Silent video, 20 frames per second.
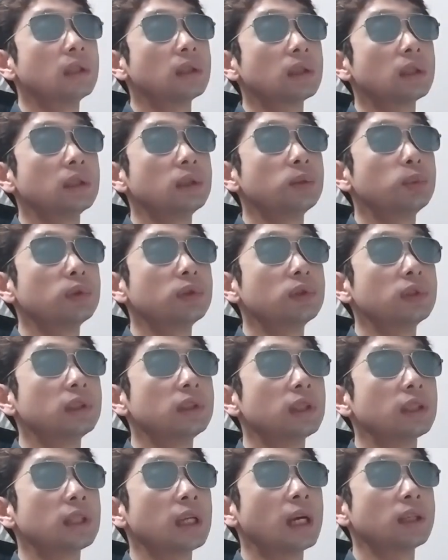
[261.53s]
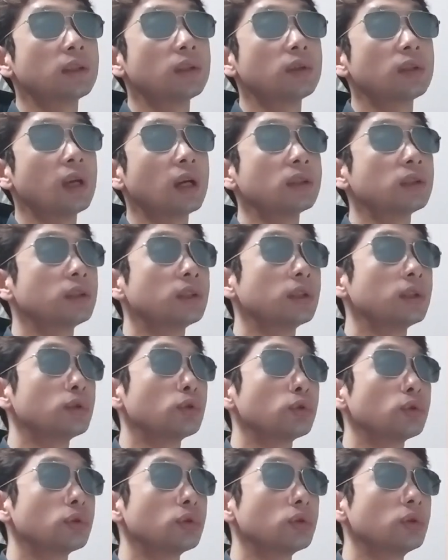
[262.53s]
그러니까 이분이 이제 작년
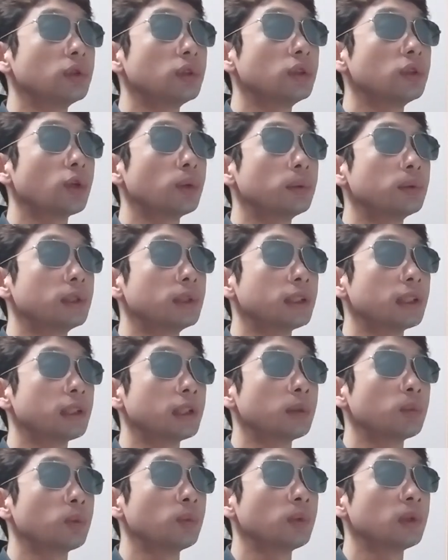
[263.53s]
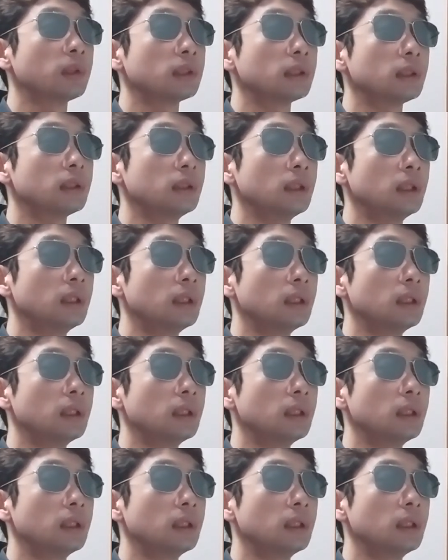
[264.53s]
당시에도 인터뷰 기사에 보면은